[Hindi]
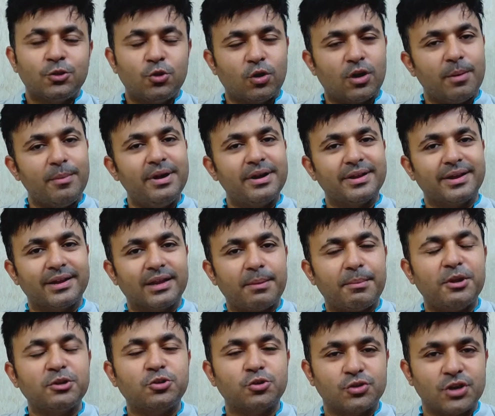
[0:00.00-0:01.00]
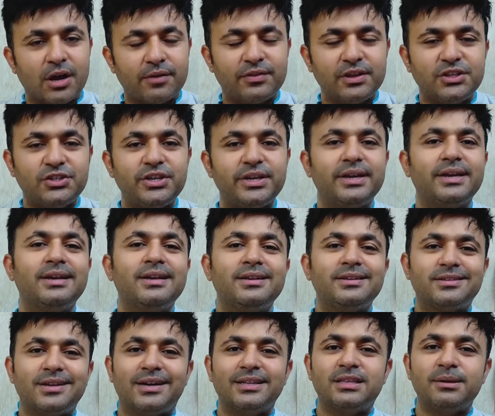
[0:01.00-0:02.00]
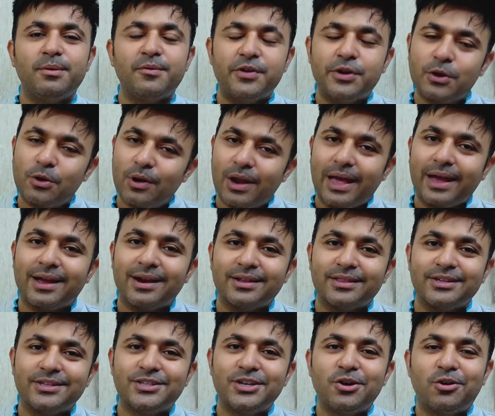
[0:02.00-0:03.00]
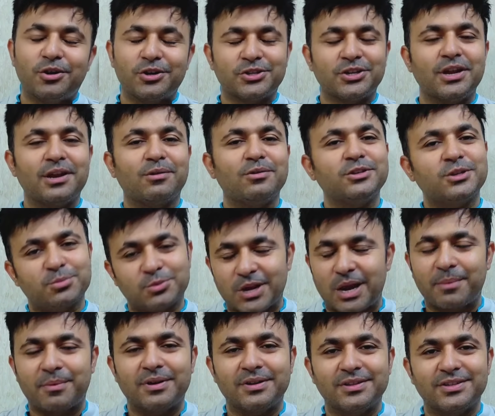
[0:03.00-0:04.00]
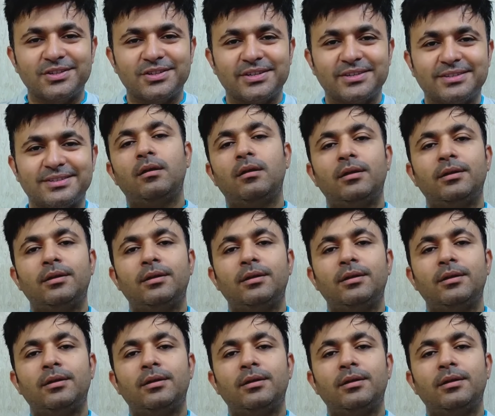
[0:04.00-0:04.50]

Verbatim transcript: तो कमेंट करके अपने सुझाव दीजिए साथ ही में वीडियो को लाइक कर दीजिए और चैनल को सब्सक्राइब कर दीजिए